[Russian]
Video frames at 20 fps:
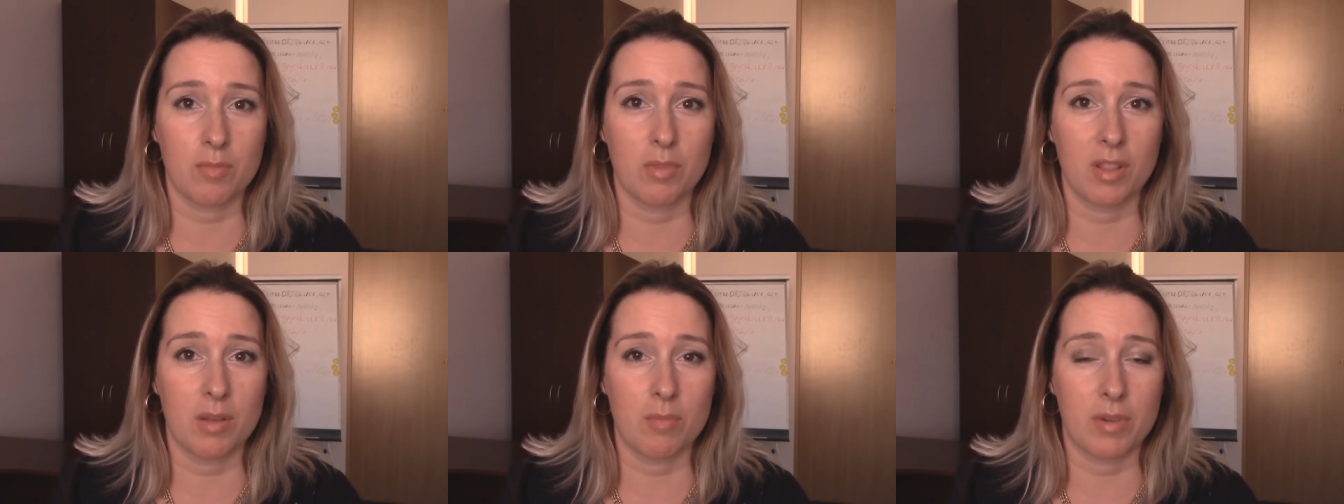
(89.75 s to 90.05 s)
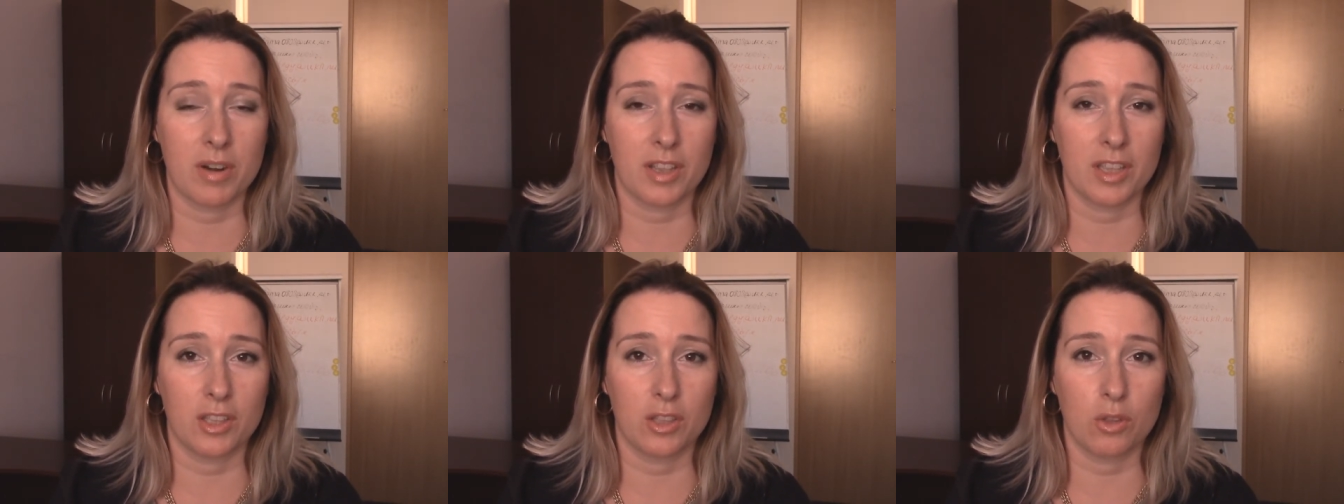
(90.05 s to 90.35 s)
я была
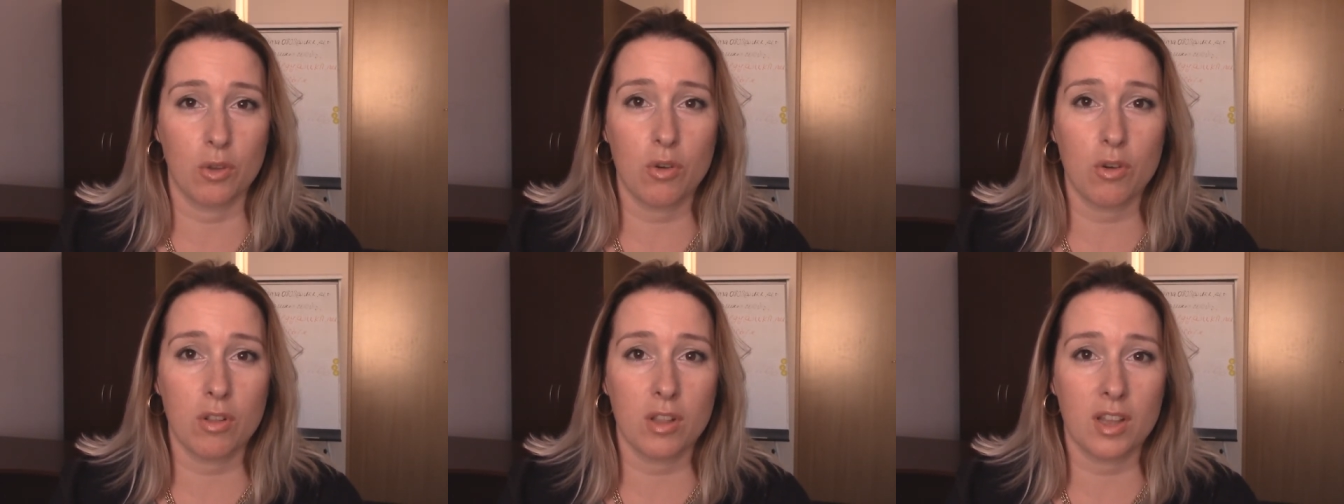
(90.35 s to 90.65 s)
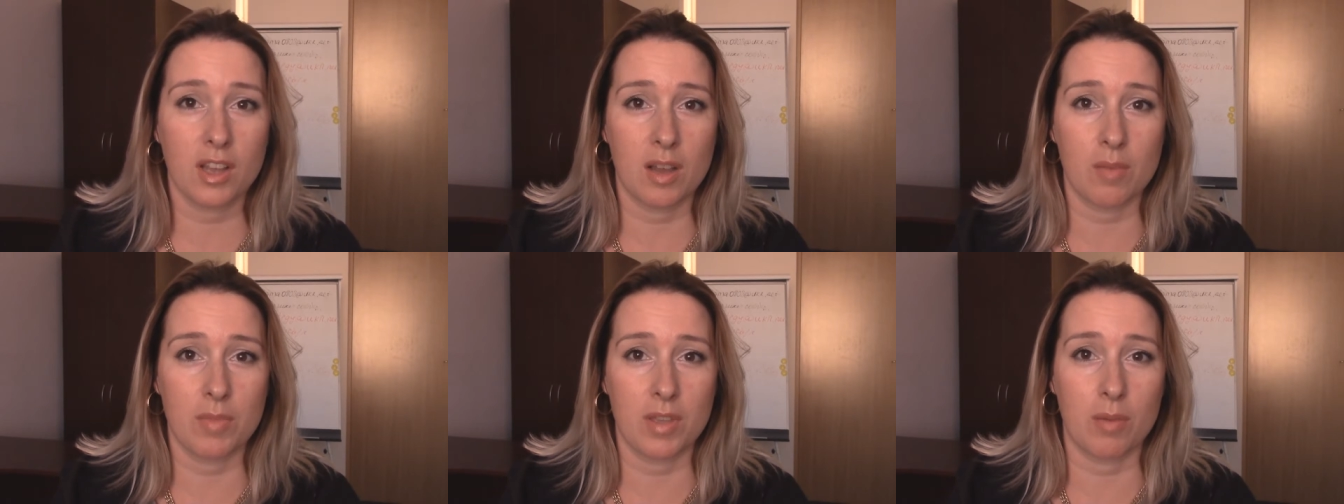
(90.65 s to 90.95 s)

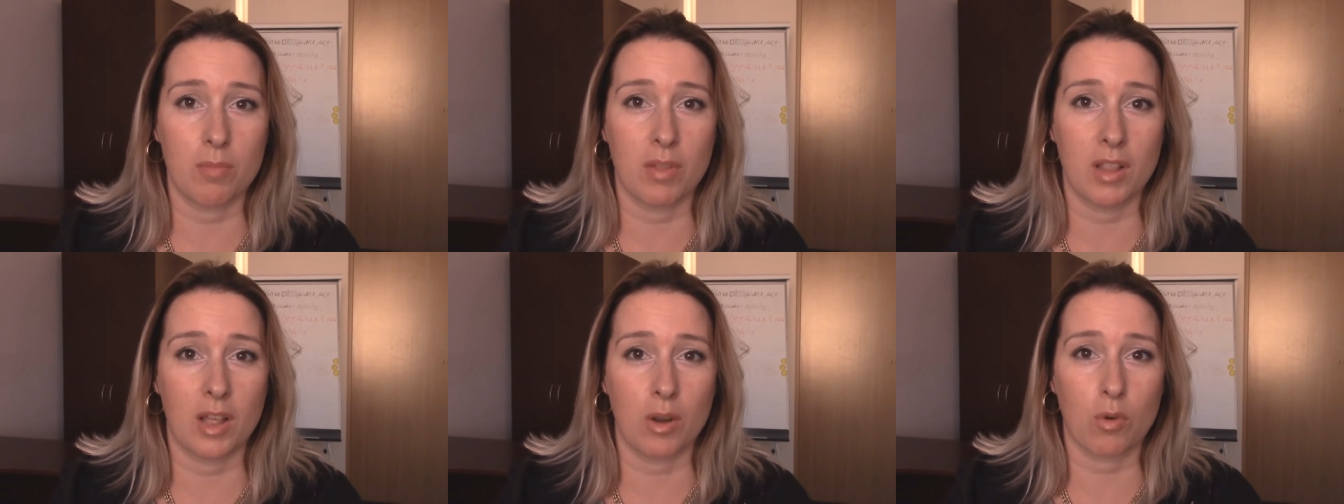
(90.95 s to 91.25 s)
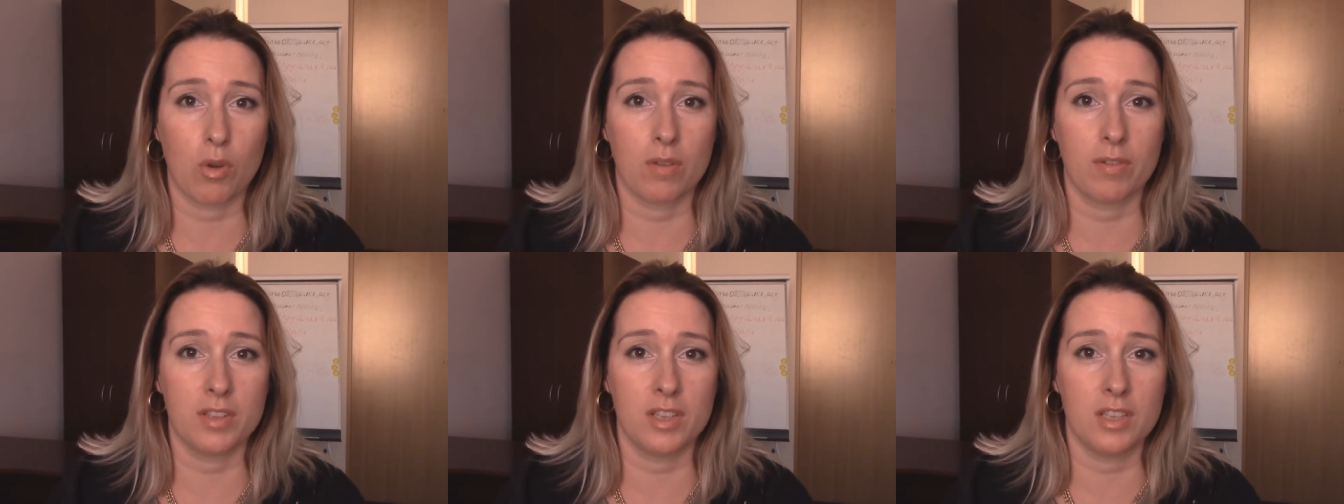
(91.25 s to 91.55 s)
маркетологом, я была
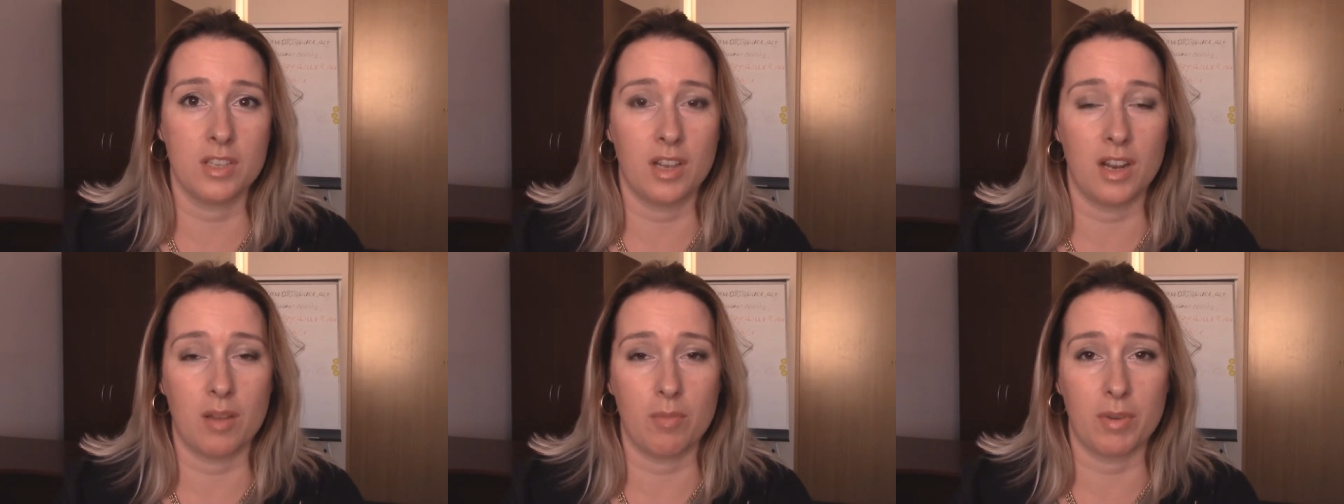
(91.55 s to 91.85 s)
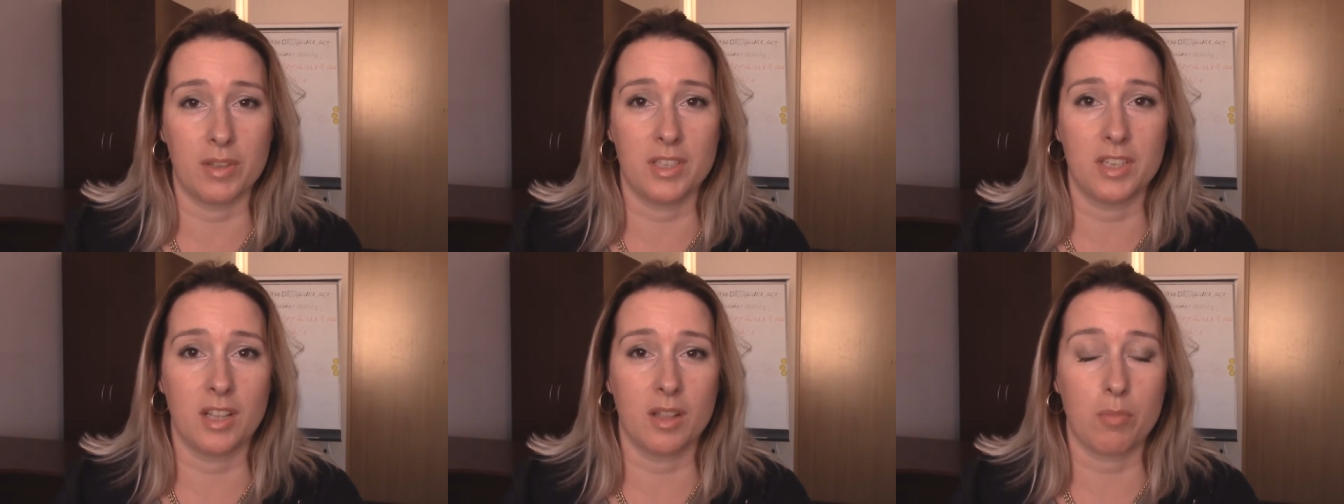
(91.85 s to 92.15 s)

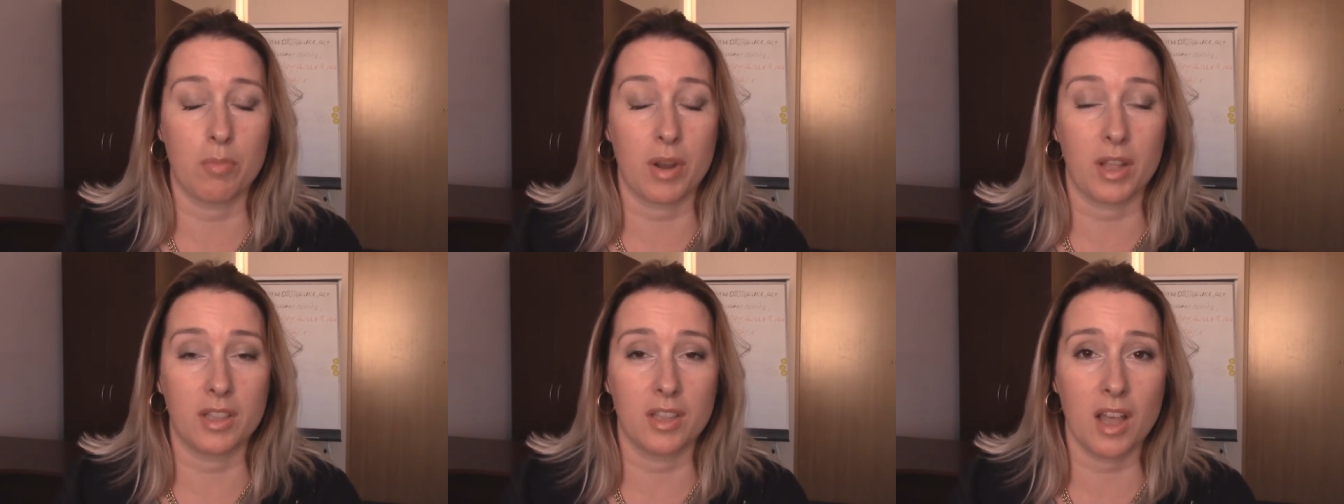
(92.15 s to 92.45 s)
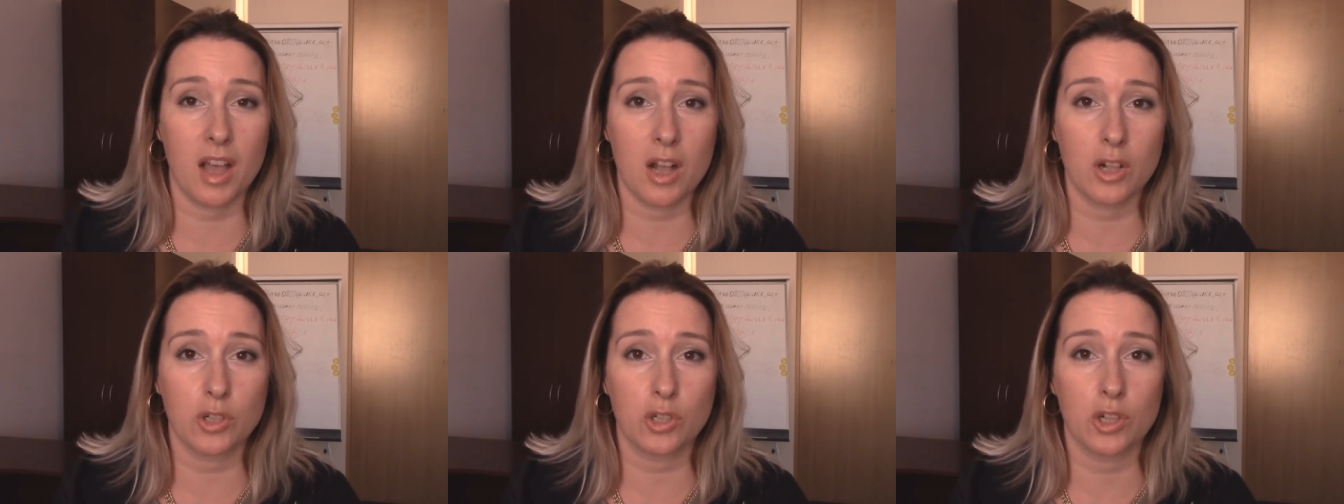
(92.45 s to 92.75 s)
руководителем отдела
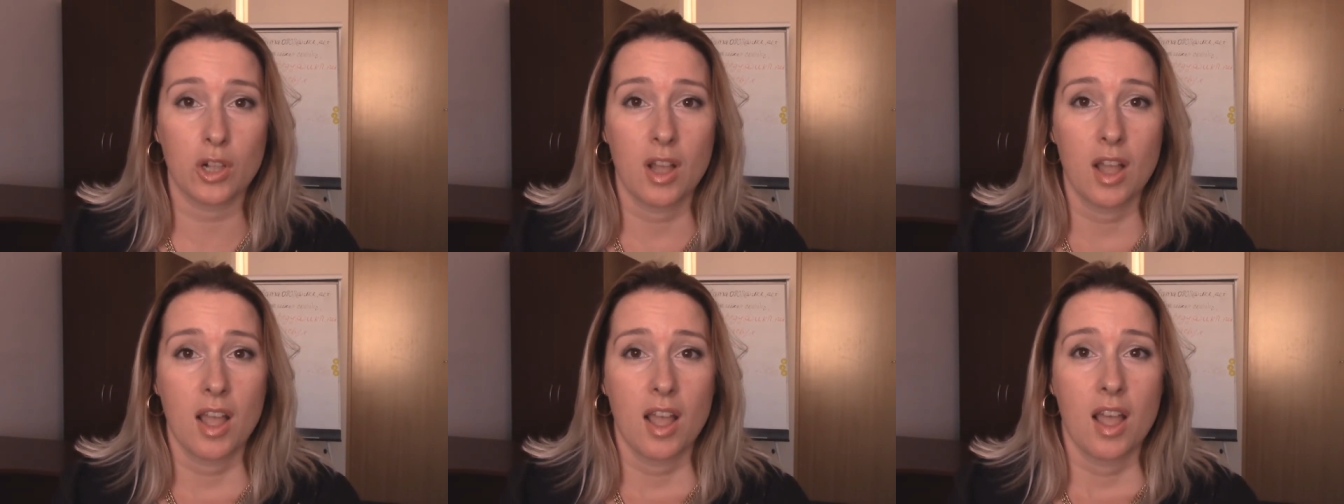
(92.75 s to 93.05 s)
продаж,